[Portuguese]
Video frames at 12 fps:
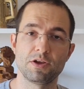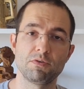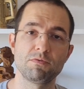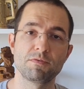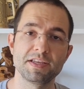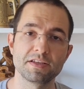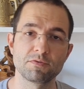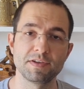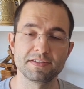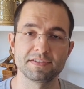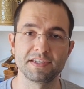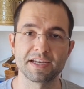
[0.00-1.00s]
Eu
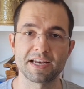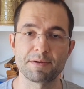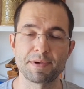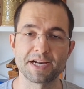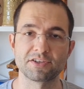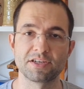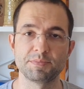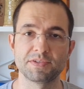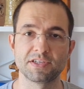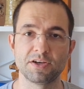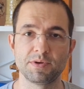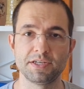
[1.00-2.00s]
venci aquela parte da
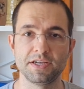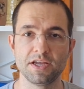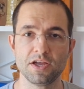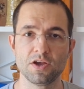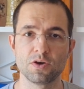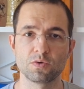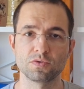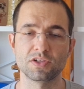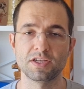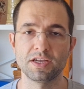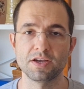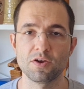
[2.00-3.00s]
missão ali,
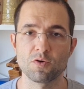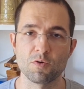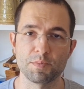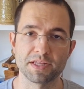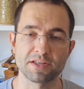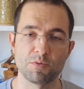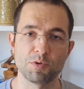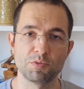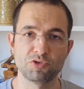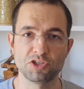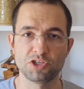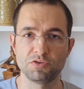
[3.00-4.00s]
consegui completar o meu
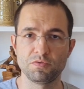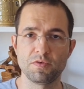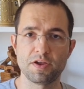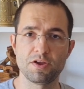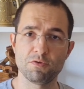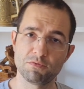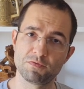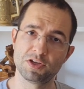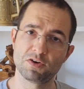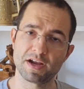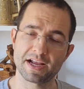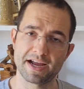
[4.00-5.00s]
objetivo, eu
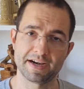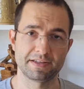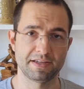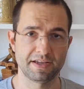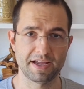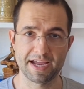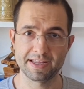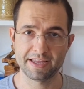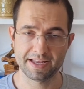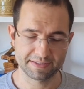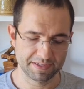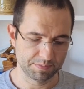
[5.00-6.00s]
viro a carta. A
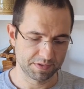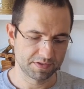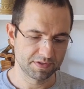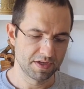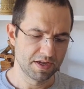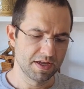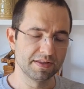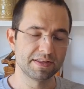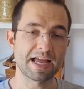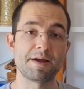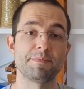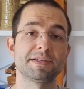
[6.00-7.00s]
ideia é simples.
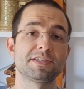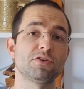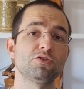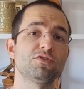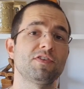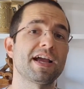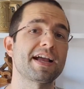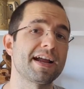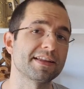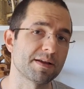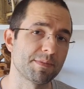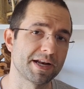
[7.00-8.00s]
Tá, mas se eu não tiver a
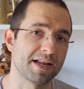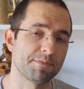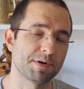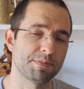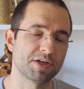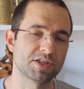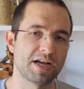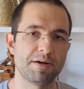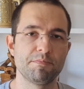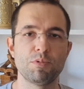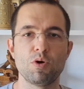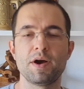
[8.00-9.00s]
carta amarela para
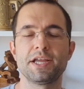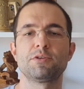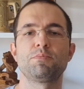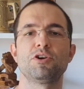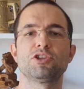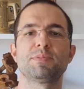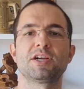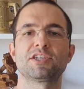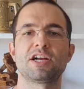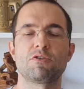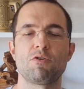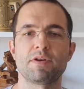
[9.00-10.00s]
baixar? Bom, aí tu pode
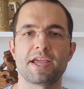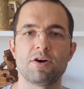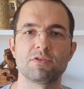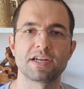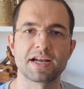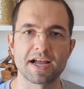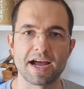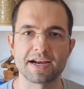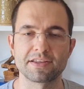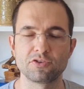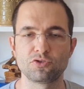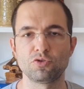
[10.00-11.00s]
baixar qualquer outra
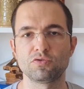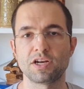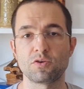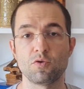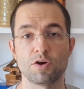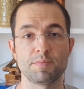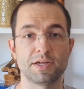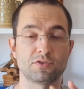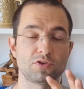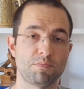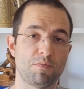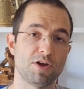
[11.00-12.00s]
carta de outra cor, mas tu
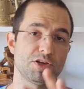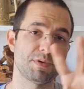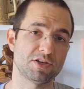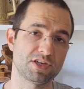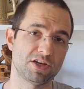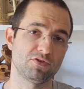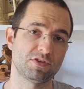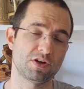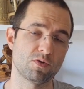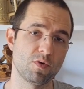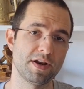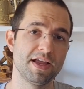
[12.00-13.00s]
só pode baixar de outra
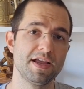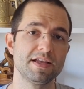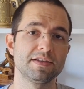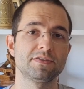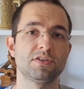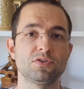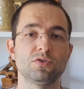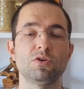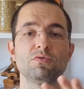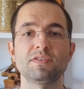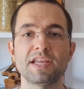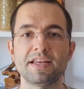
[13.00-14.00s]
cor se tu
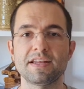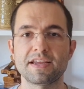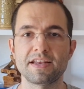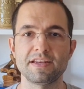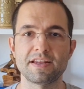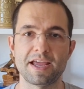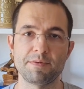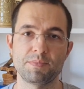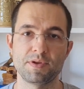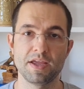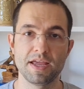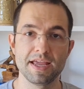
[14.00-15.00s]
não tem daquele naipe.